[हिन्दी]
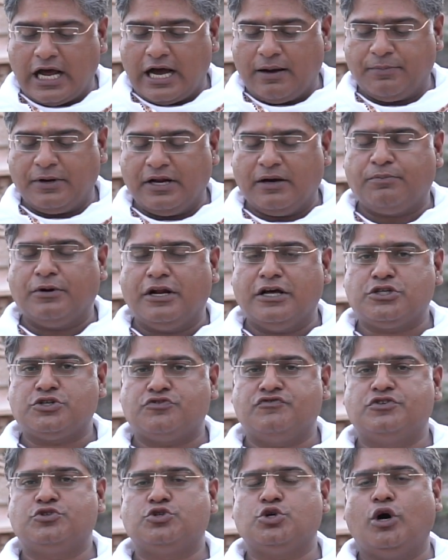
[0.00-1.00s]
आपने अपना
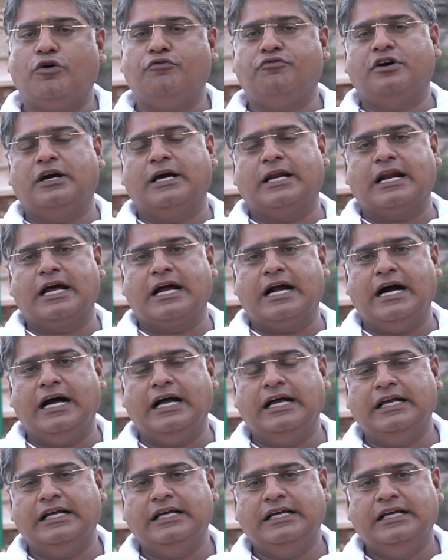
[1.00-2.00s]
स्विच ऑफ कर रखा
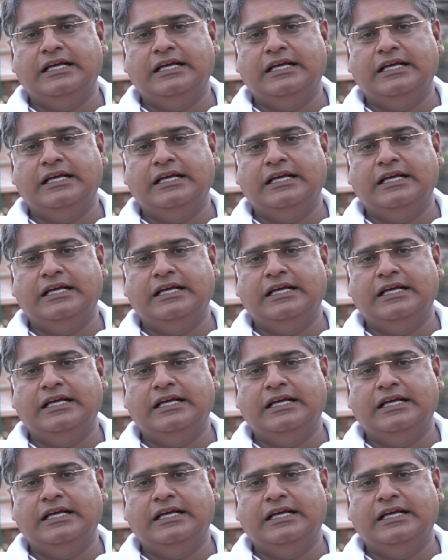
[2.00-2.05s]
है